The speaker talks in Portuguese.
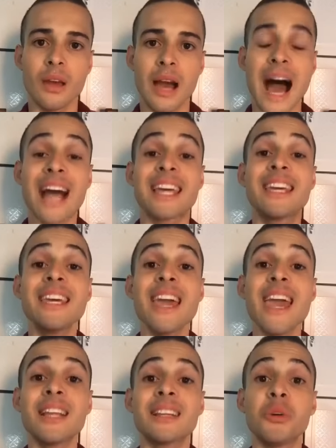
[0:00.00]

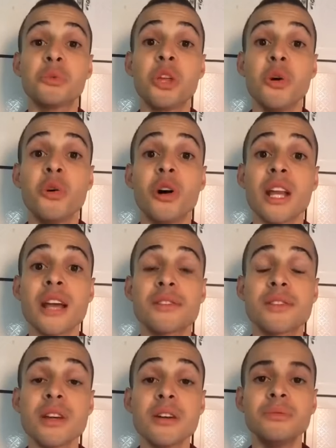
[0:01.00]
Aquieta o teu
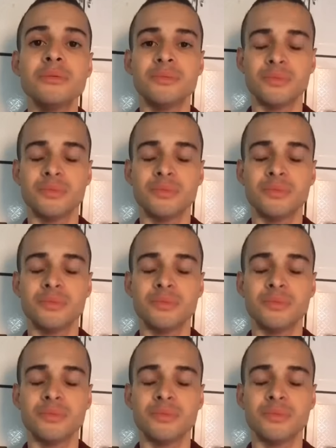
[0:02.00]
coração.